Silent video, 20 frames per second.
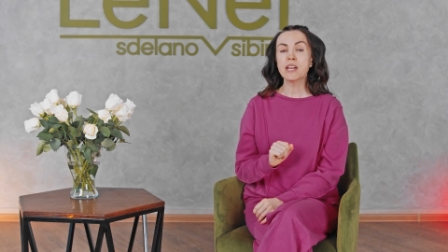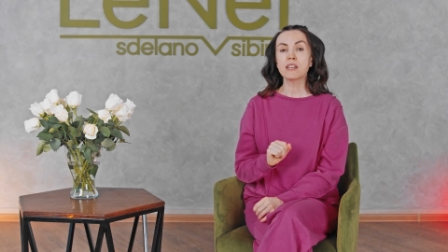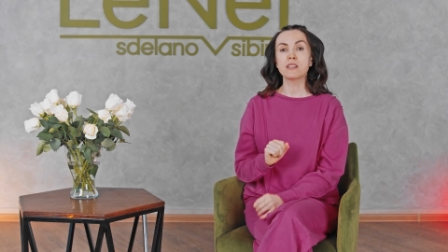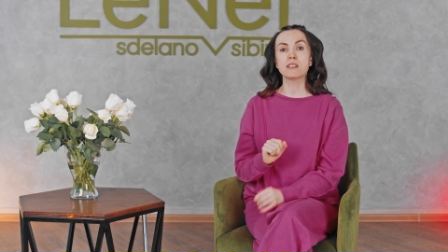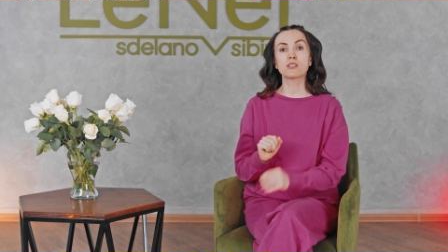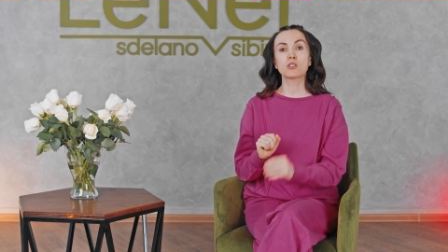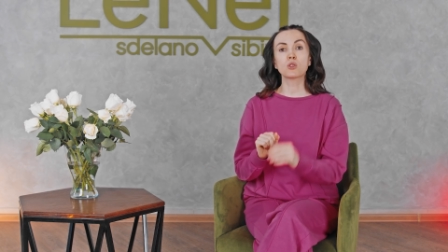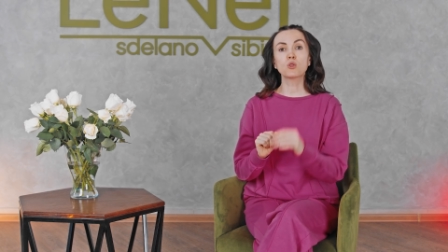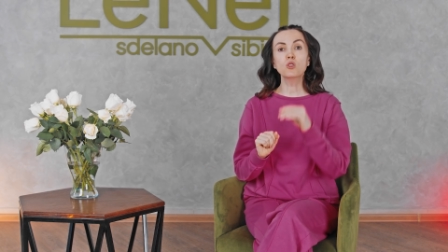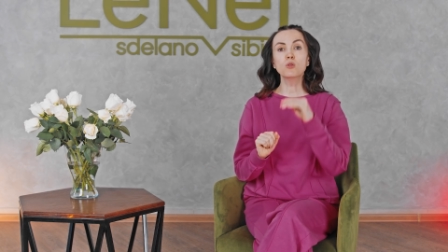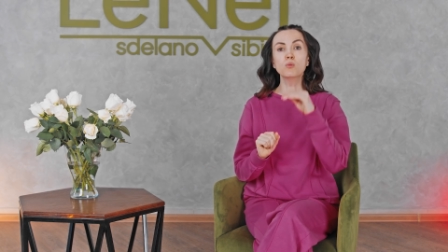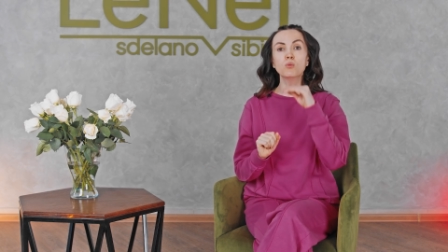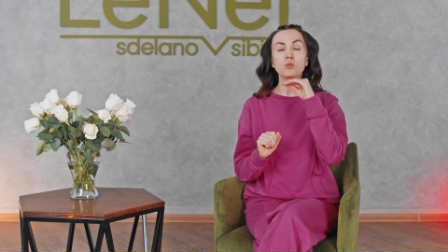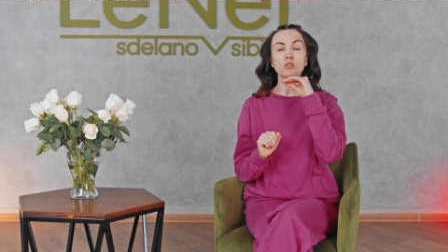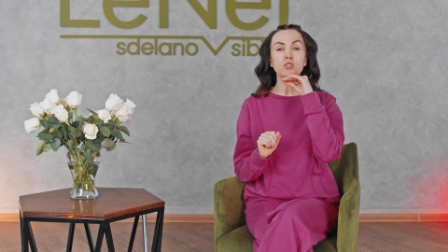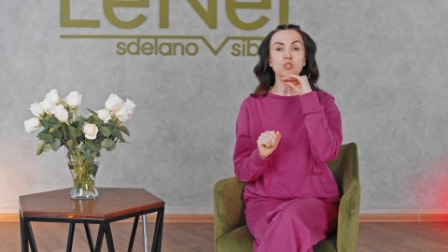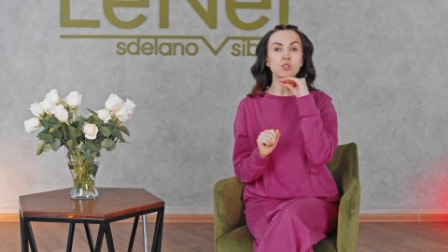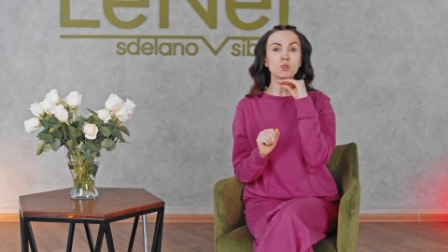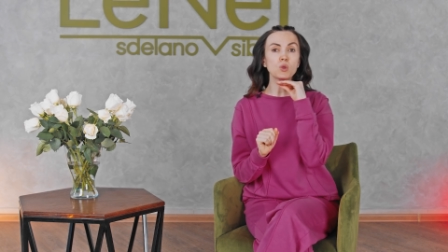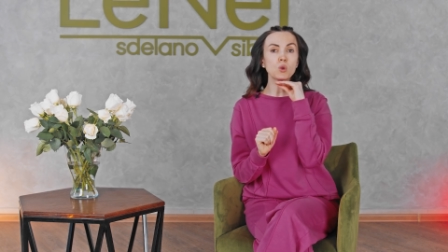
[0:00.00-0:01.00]
Языку
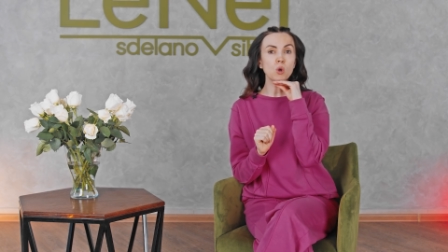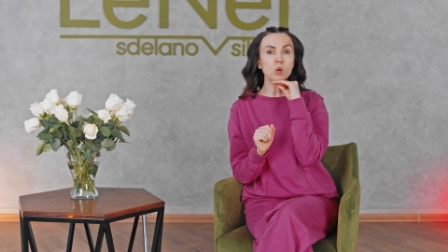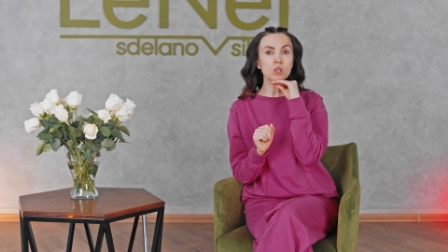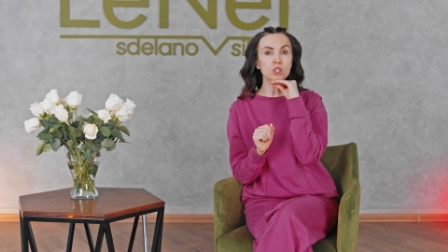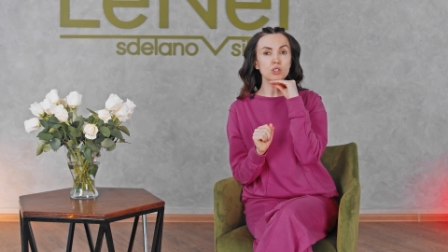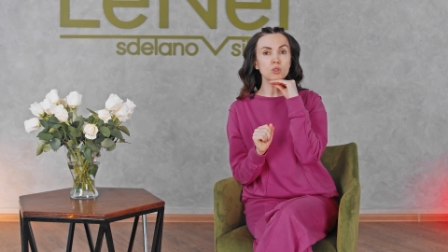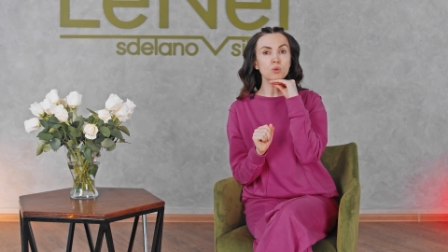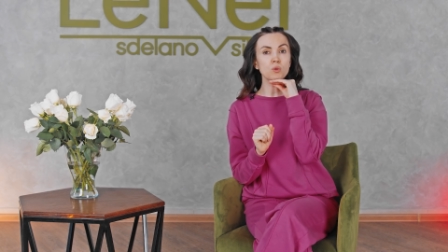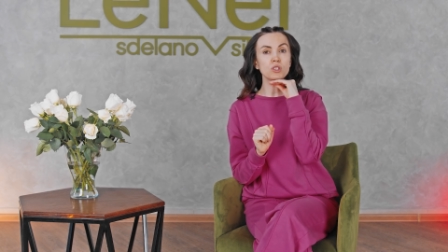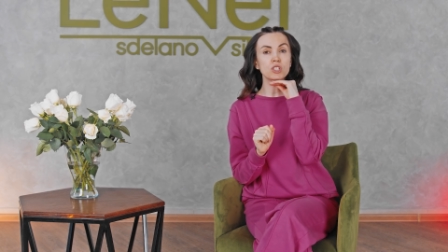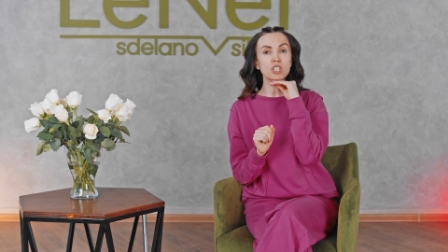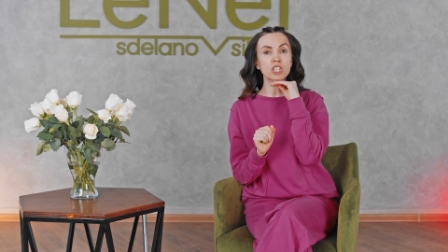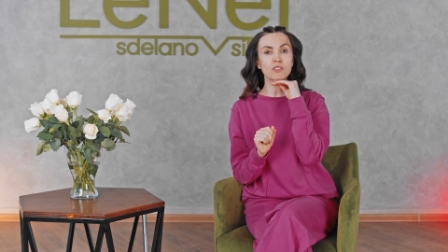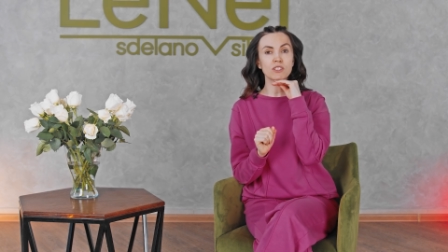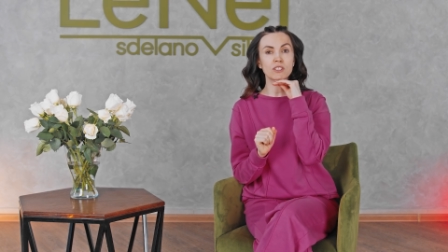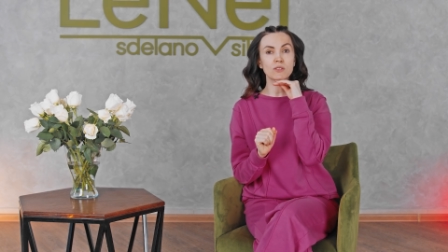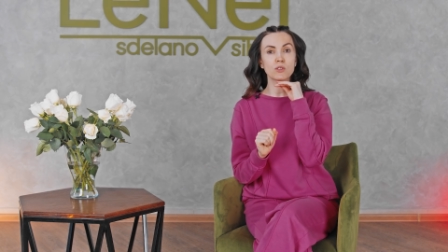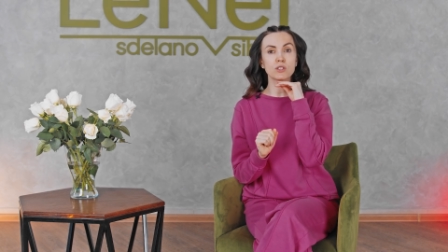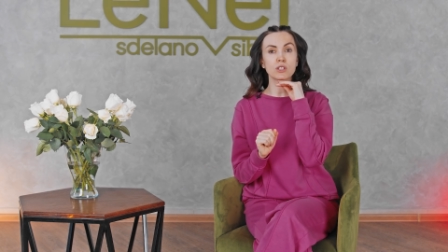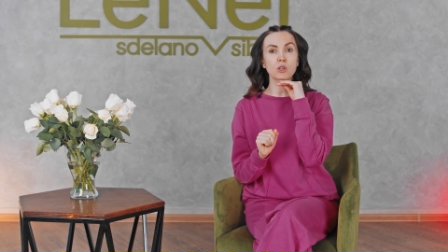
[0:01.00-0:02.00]
будет сложно
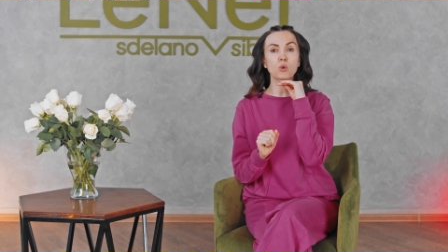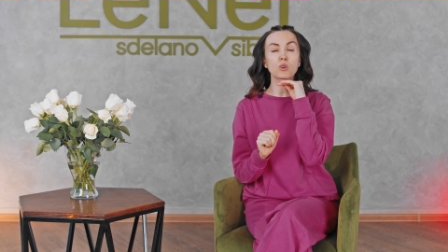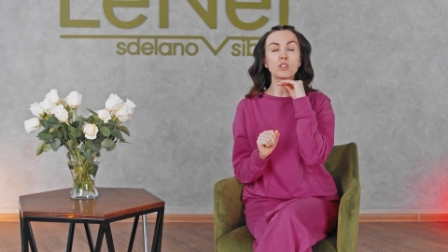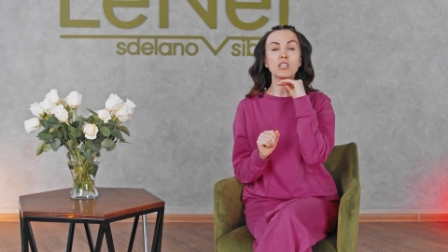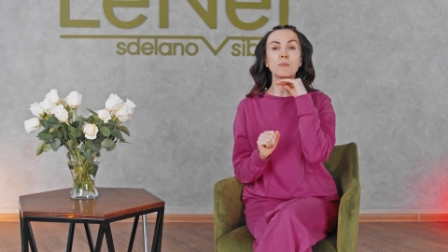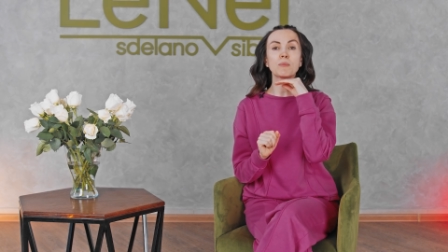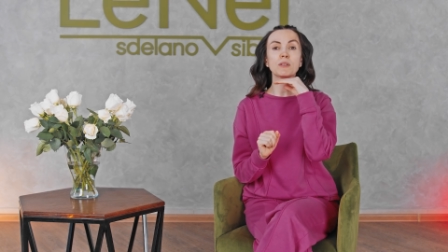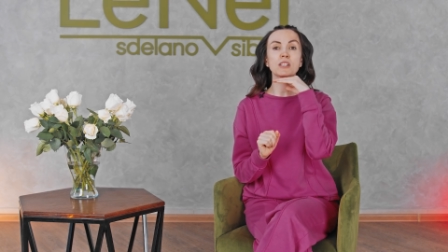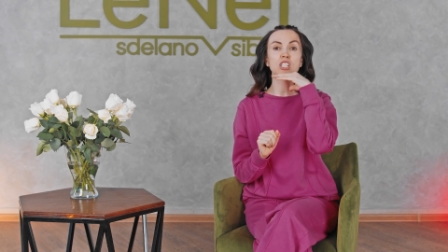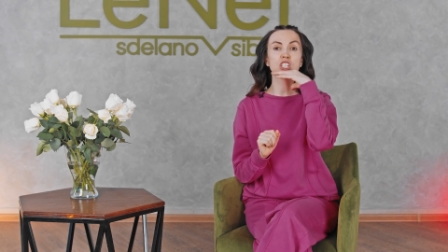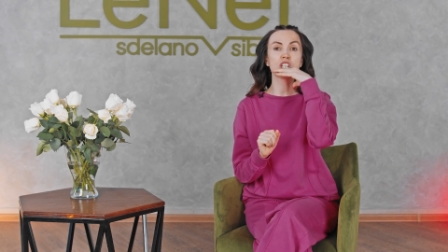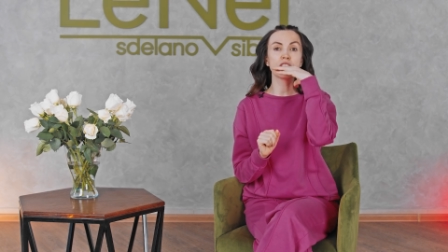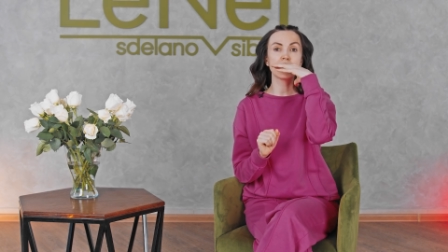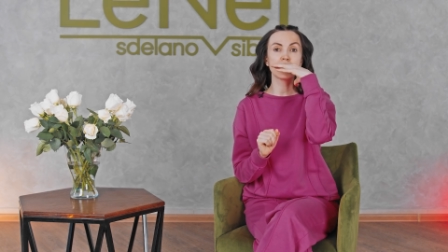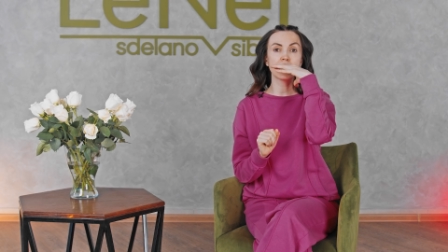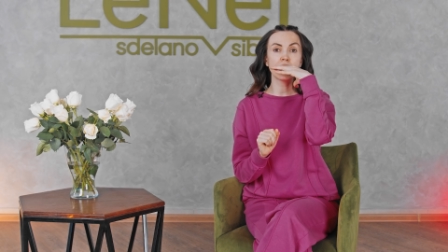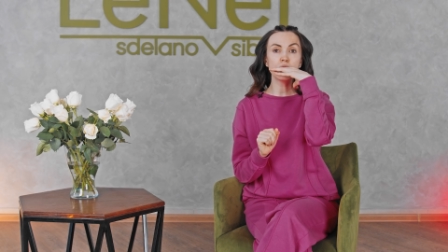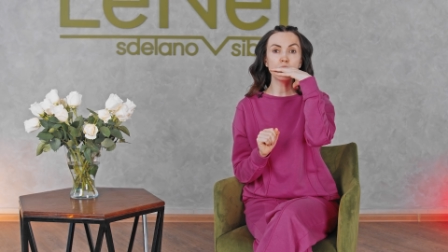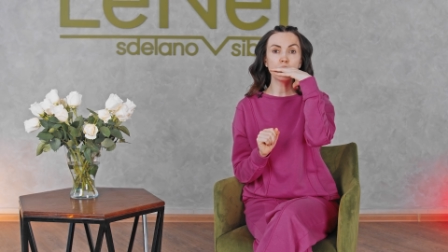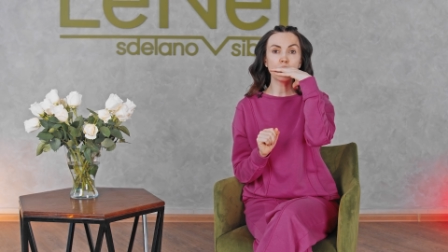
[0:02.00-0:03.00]
удерживать свое законное
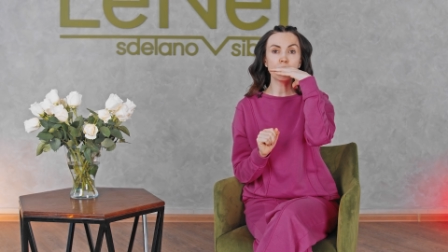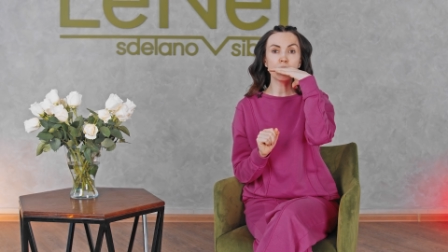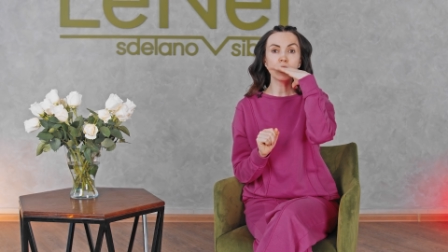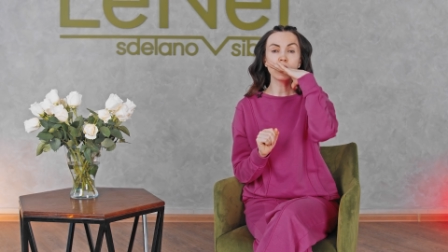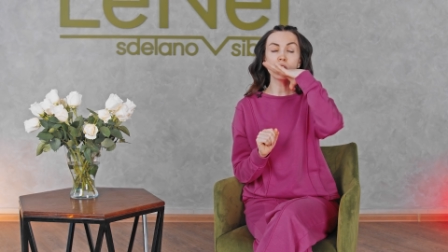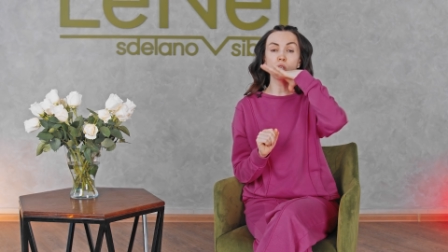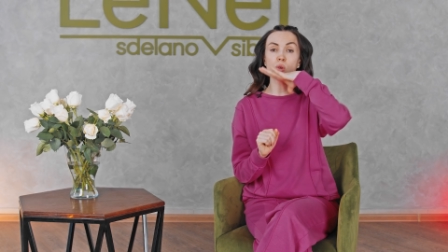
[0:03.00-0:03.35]
положение на небе,